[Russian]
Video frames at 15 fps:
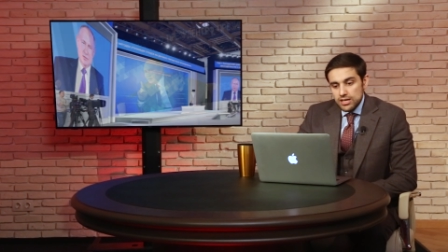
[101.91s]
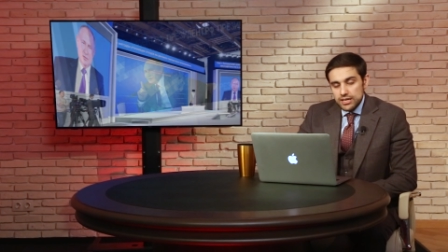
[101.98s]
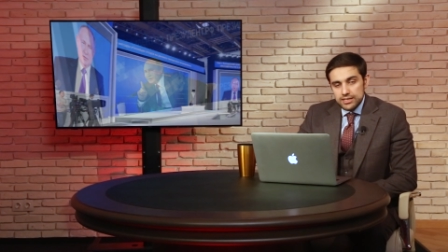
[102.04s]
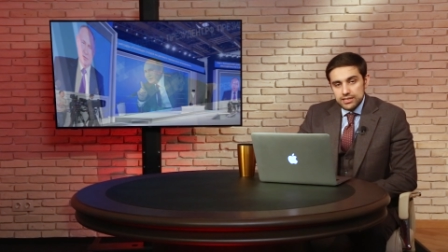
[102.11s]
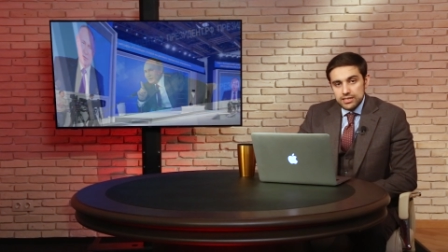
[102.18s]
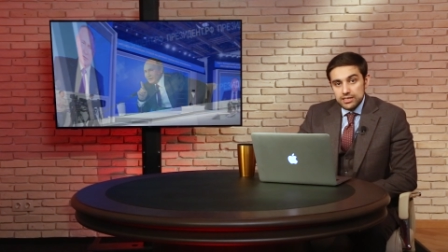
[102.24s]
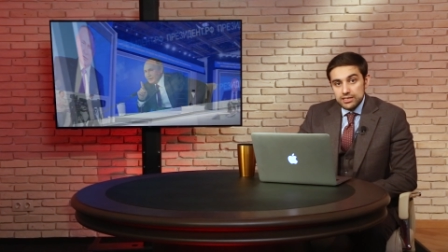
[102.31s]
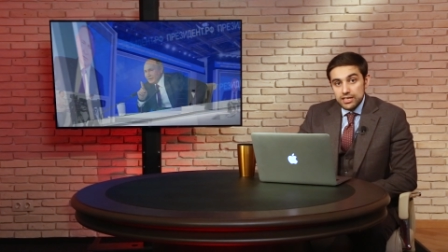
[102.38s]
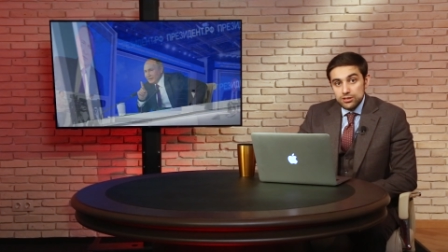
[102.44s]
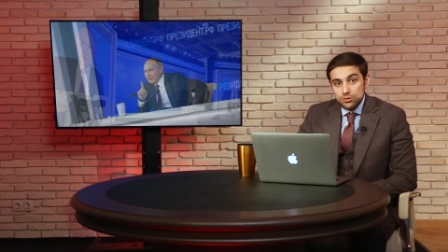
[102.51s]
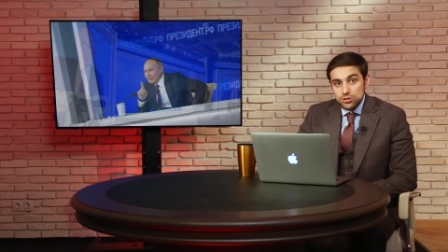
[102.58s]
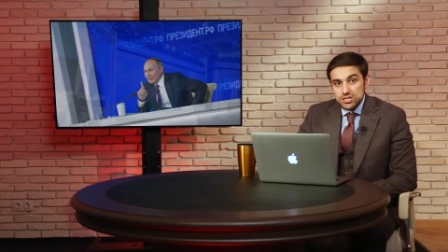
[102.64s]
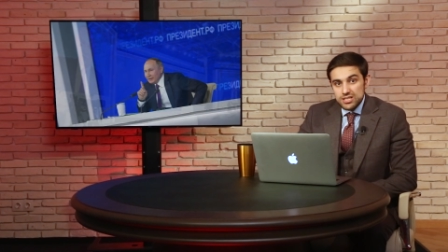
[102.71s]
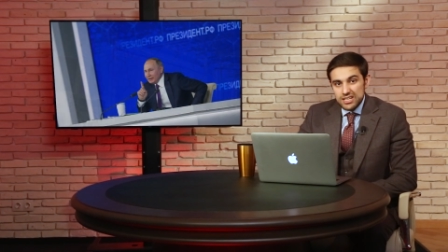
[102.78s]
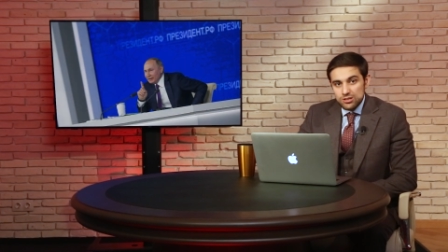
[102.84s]
это
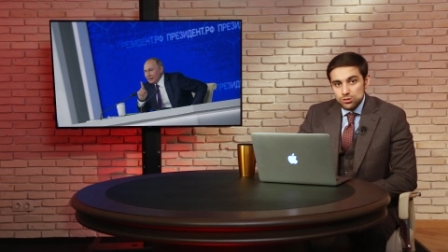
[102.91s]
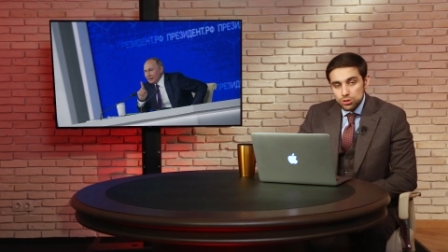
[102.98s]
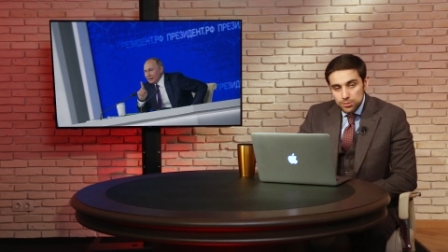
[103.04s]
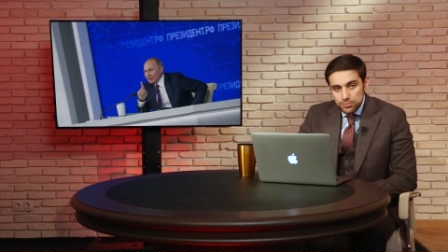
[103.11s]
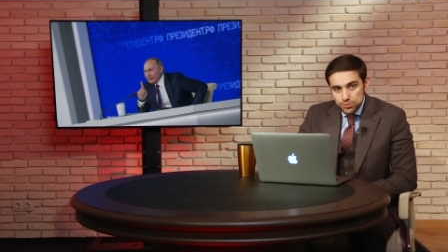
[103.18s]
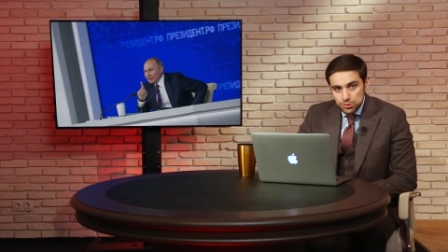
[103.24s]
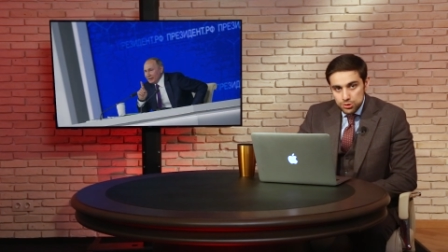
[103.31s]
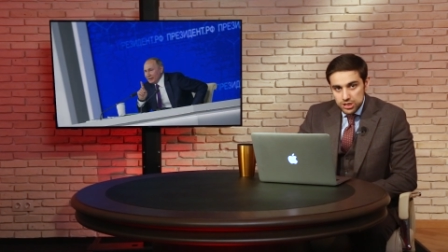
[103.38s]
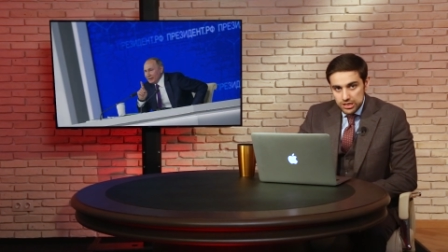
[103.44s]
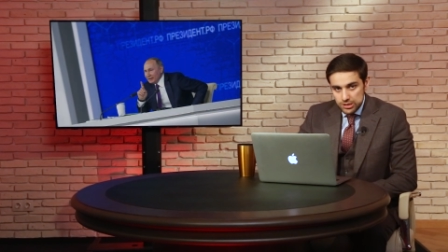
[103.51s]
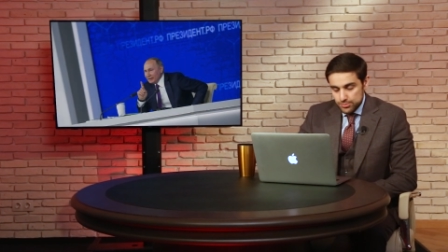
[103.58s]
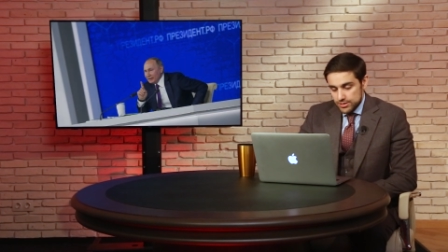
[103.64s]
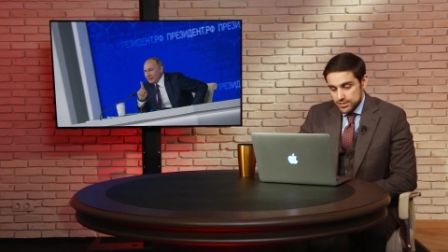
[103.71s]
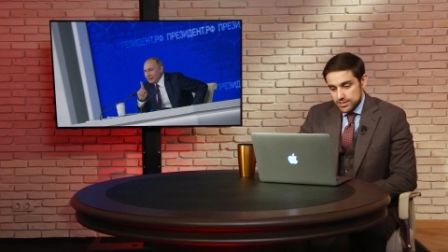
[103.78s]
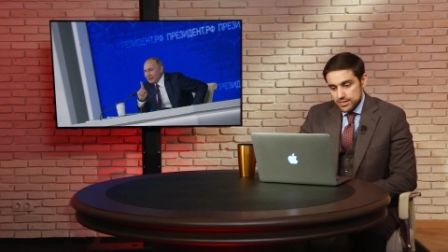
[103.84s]
наносит огромный
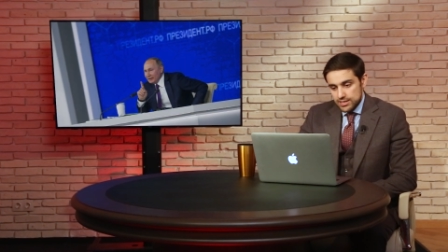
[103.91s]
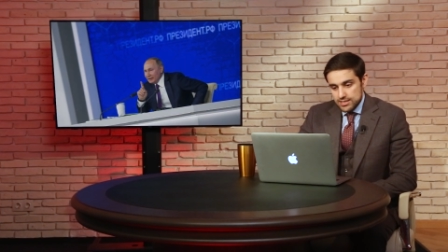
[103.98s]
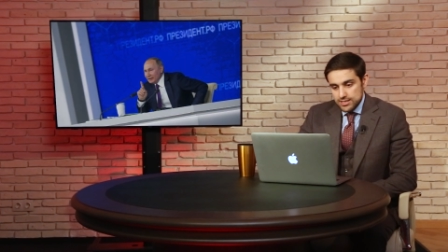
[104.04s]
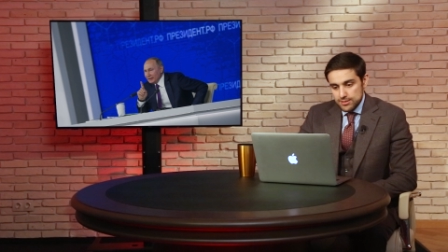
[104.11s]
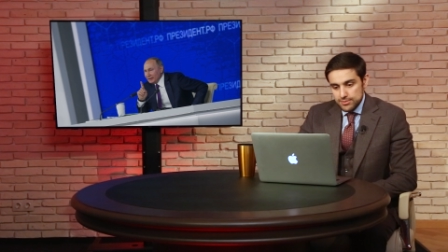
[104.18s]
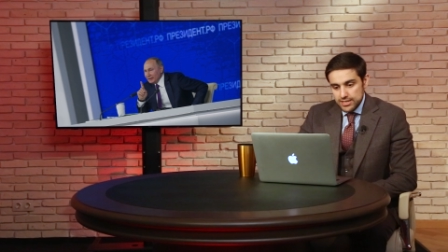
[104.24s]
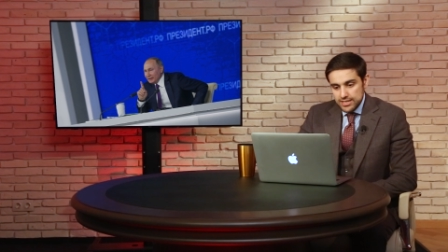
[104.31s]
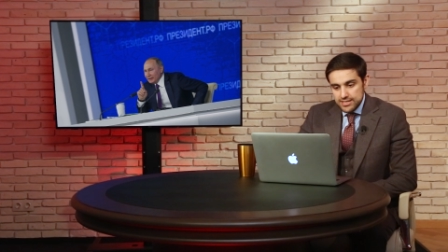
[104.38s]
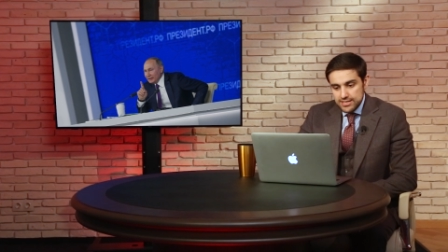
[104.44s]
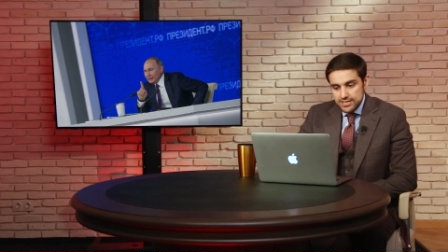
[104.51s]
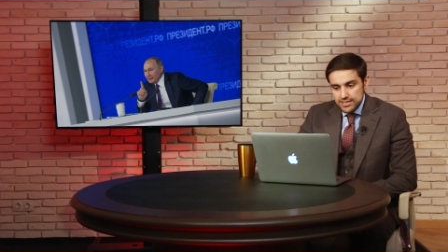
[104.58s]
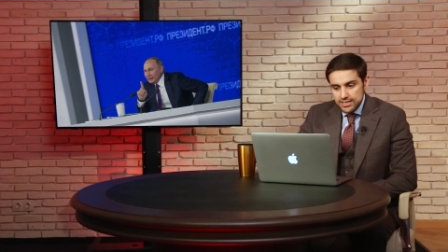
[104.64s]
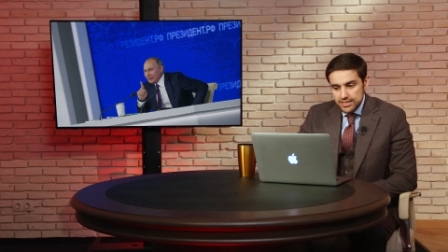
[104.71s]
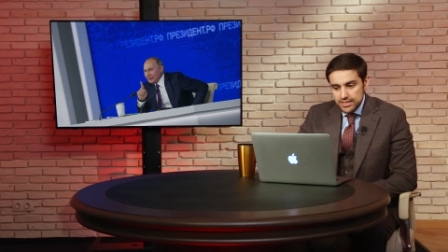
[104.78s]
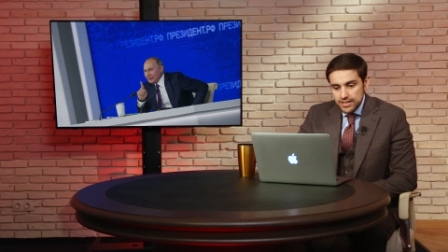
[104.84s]
ущерб интересам
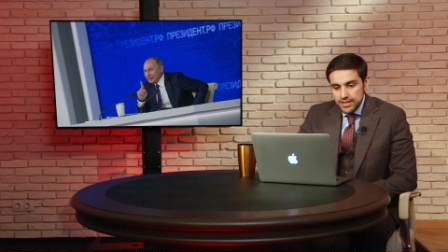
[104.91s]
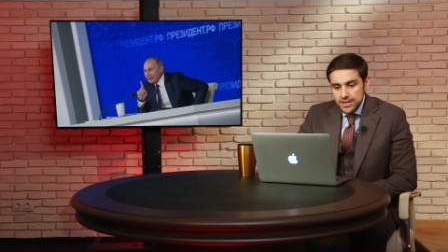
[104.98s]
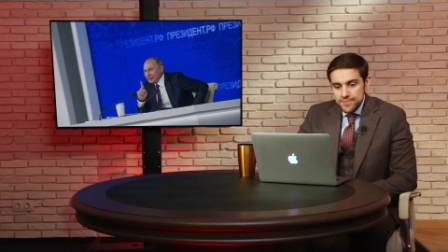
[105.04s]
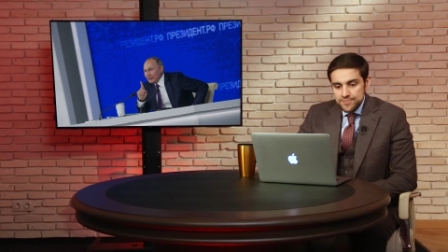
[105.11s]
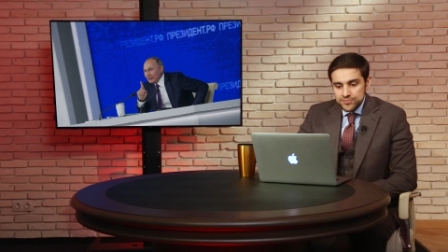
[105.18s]
России,